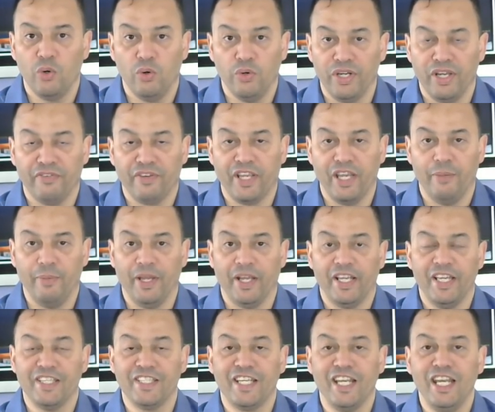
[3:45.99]
هو هنا في
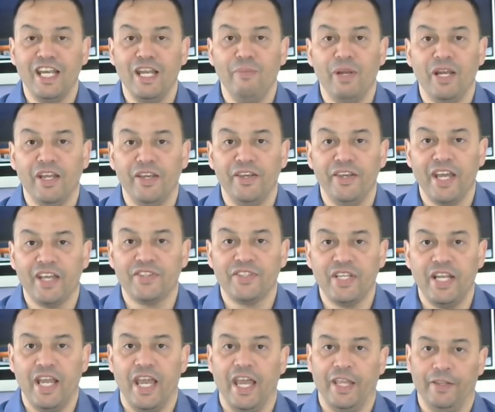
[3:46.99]
كيبيك كيتكلم على
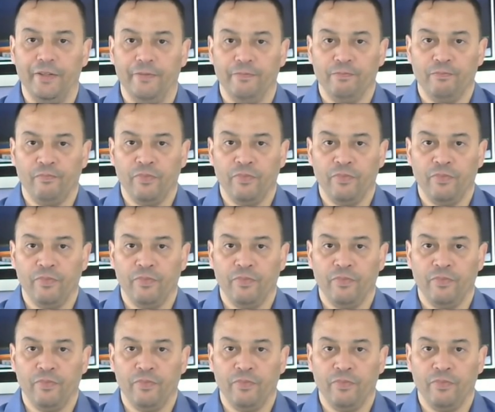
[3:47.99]
النقص الحاد